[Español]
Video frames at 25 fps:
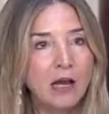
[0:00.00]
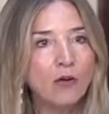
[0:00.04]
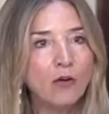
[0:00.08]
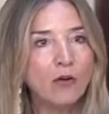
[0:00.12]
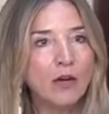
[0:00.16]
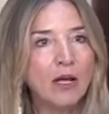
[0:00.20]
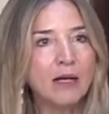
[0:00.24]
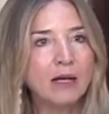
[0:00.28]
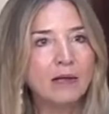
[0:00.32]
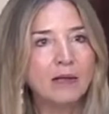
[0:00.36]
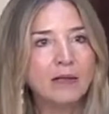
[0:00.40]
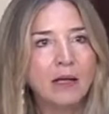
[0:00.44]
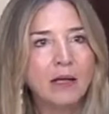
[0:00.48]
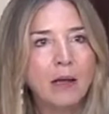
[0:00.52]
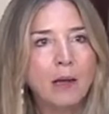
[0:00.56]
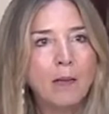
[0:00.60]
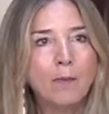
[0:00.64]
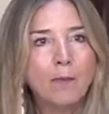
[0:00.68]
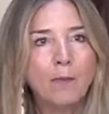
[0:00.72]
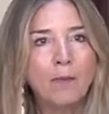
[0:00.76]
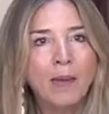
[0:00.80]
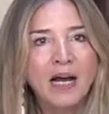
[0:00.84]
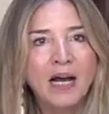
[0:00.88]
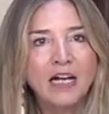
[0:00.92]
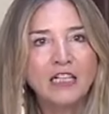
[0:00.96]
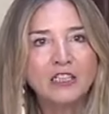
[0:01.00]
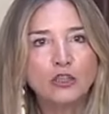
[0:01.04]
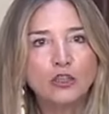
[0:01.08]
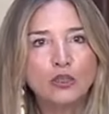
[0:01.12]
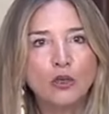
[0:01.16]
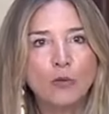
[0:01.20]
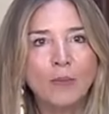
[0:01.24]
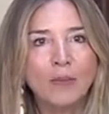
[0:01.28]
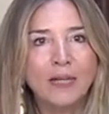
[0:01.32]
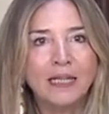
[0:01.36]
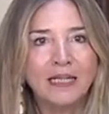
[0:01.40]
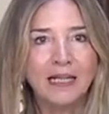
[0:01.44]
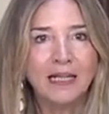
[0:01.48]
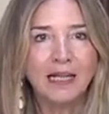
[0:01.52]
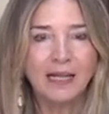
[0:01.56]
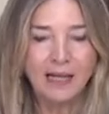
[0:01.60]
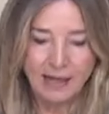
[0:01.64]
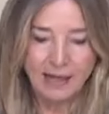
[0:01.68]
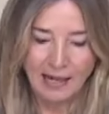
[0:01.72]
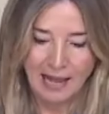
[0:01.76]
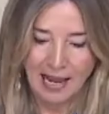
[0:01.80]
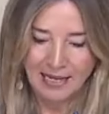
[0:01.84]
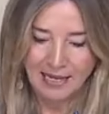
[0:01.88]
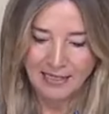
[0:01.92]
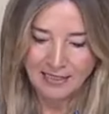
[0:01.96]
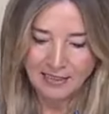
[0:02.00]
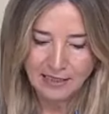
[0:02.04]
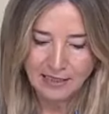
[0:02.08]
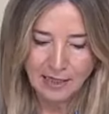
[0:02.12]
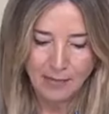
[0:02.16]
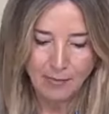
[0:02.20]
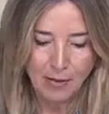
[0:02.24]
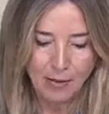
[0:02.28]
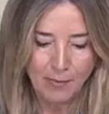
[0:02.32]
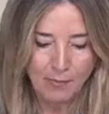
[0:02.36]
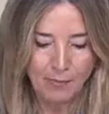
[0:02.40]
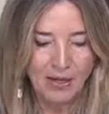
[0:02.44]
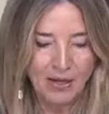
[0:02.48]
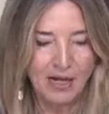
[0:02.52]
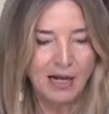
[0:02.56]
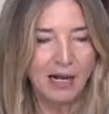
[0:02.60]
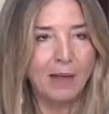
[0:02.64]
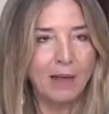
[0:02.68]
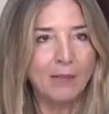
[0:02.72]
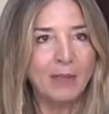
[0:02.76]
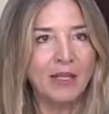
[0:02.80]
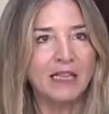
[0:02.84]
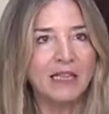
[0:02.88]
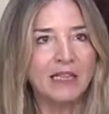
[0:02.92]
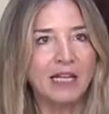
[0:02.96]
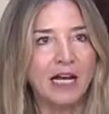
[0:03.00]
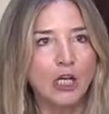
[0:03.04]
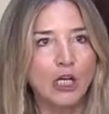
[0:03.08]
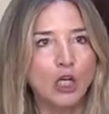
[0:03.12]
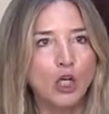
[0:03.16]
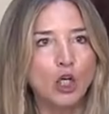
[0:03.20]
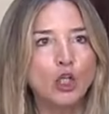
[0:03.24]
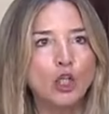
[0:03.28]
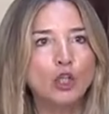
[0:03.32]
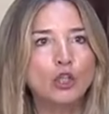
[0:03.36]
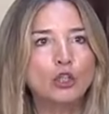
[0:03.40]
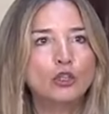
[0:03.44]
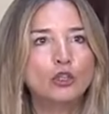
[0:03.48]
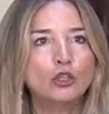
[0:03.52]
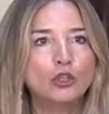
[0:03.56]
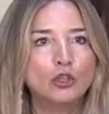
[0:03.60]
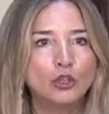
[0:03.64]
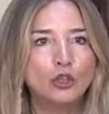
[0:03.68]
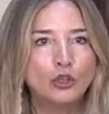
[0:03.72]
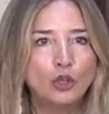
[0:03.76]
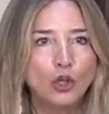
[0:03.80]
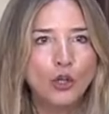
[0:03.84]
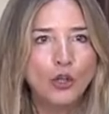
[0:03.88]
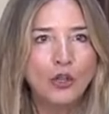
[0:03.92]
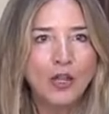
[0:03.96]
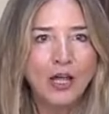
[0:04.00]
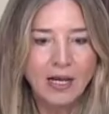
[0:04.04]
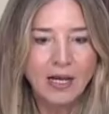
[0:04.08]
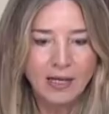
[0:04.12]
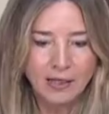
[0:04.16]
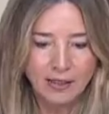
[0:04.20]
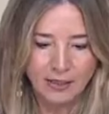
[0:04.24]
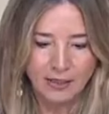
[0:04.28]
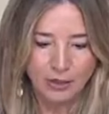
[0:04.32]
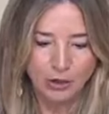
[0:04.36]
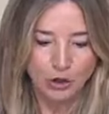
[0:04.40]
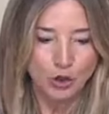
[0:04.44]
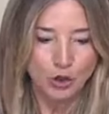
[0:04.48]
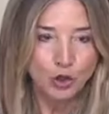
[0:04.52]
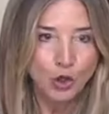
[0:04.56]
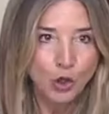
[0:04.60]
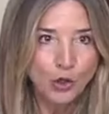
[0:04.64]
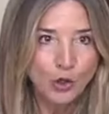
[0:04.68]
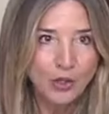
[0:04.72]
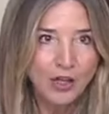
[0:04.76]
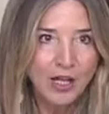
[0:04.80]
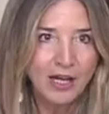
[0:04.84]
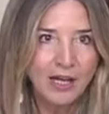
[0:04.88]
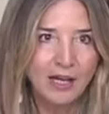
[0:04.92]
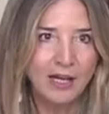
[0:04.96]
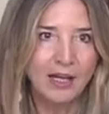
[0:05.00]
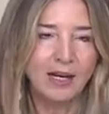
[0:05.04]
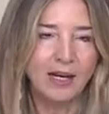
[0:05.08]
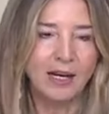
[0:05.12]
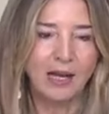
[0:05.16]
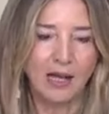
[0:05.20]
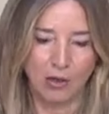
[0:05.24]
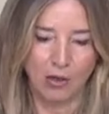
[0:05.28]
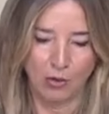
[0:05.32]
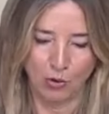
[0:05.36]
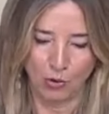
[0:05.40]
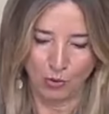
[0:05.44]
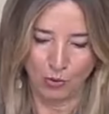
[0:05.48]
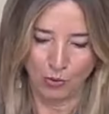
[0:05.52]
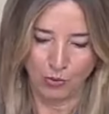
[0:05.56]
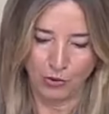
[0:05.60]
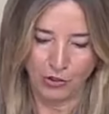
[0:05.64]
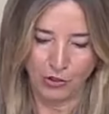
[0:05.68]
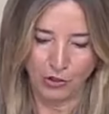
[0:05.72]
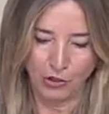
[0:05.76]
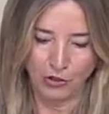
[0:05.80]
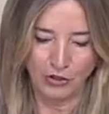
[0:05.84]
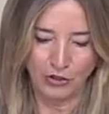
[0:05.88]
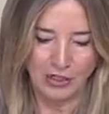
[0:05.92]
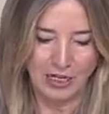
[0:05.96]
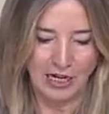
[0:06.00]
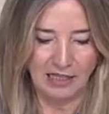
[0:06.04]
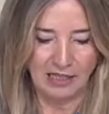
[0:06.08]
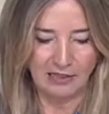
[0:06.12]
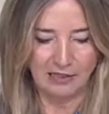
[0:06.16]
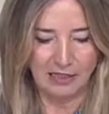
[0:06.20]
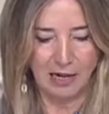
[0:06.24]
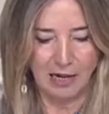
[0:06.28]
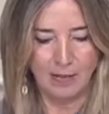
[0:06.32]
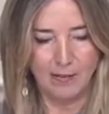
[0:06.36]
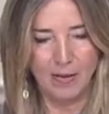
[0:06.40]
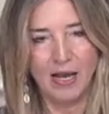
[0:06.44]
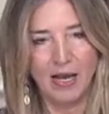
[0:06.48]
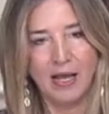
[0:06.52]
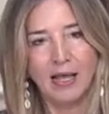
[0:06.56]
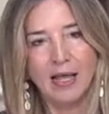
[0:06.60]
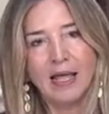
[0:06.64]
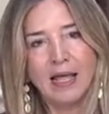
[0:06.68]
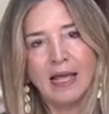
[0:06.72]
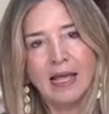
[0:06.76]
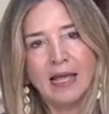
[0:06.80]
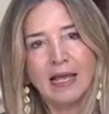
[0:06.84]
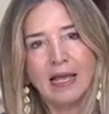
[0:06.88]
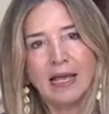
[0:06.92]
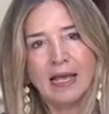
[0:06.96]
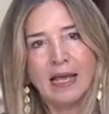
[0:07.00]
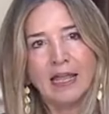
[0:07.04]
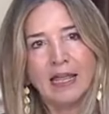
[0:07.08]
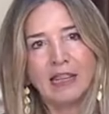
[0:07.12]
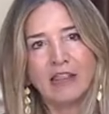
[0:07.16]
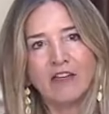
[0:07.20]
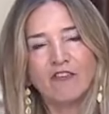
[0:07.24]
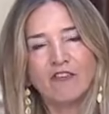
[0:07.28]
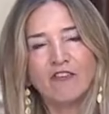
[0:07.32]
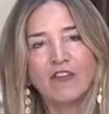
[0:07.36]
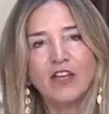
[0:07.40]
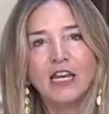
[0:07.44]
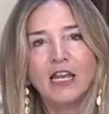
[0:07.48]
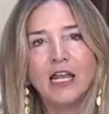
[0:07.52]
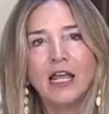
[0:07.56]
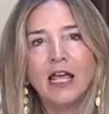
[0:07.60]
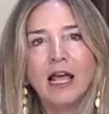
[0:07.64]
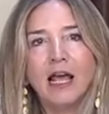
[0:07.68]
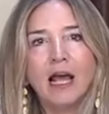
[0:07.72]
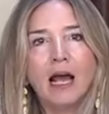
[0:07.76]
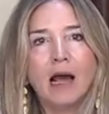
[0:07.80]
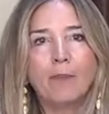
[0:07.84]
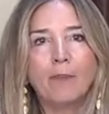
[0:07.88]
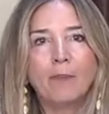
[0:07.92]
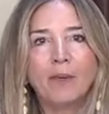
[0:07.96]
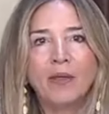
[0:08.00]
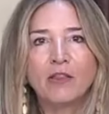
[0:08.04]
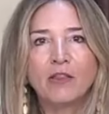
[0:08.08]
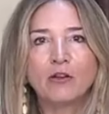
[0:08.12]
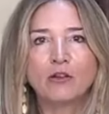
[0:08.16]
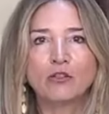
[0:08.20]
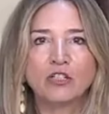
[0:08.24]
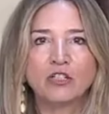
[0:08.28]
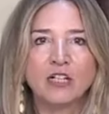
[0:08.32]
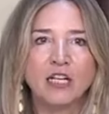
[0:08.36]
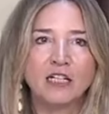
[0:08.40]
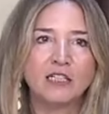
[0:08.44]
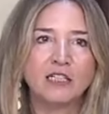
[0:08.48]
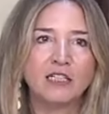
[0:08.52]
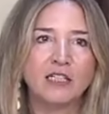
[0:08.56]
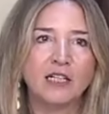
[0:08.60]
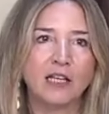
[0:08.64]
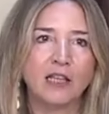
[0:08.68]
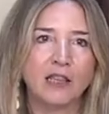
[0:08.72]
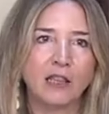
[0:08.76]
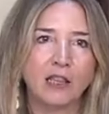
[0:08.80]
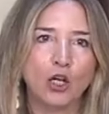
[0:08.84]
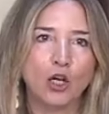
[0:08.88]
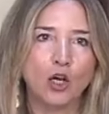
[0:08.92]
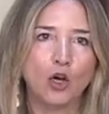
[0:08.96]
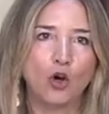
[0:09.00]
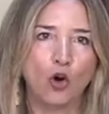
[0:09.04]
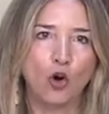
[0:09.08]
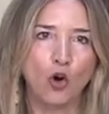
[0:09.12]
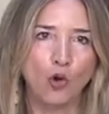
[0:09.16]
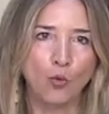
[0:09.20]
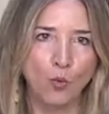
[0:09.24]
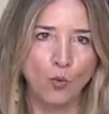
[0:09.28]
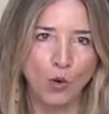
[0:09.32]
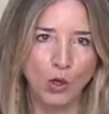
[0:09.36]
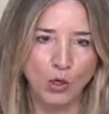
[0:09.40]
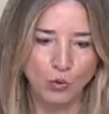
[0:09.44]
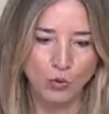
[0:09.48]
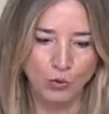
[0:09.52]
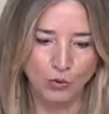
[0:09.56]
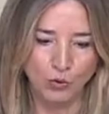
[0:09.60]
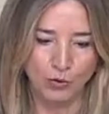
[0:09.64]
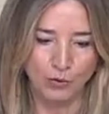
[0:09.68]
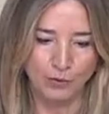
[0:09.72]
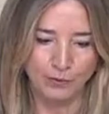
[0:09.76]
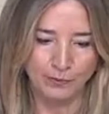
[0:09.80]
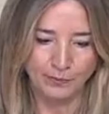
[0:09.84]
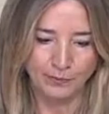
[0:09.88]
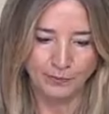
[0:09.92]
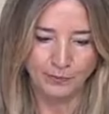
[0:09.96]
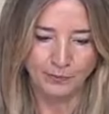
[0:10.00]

ahora va a someter a examen parlamentario toda, toda la corrupción de la trama que define a Pedro Sánchez como el uno.